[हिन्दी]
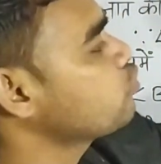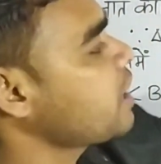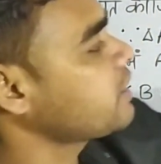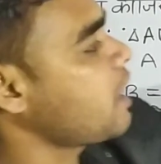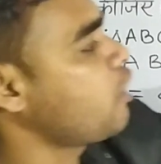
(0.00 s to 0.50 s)

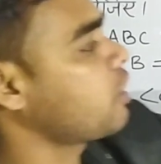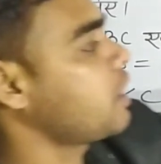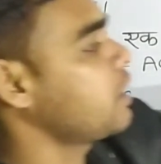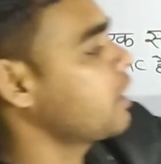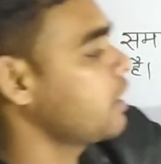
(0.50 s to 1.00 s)
पूछा था और
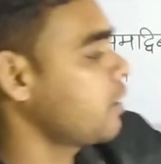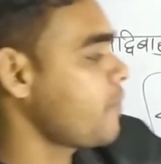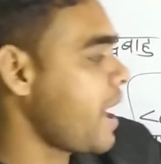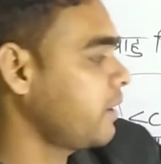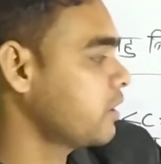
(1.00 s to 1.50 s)
अलग अलग
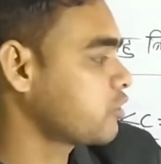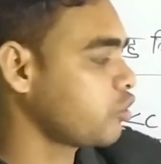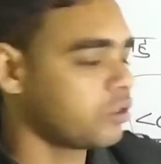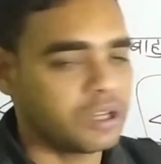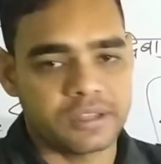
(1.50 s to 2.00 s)
मान
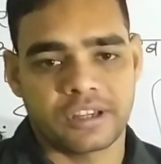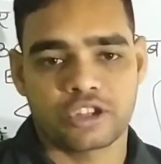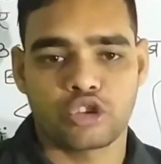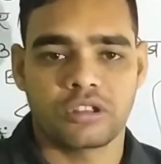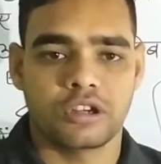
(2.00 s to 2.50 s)
110
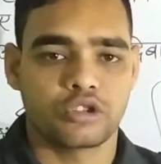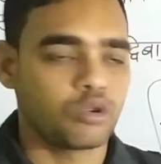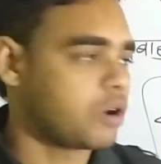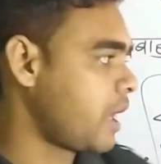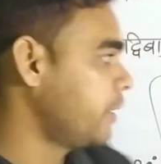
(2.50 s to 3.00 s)
110
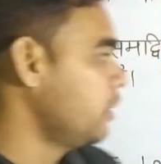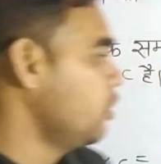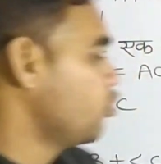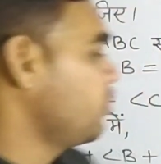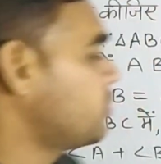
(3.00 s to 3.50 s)
होगा
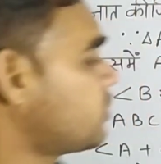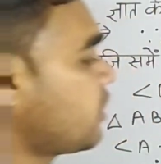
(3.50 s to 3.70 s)
तो इस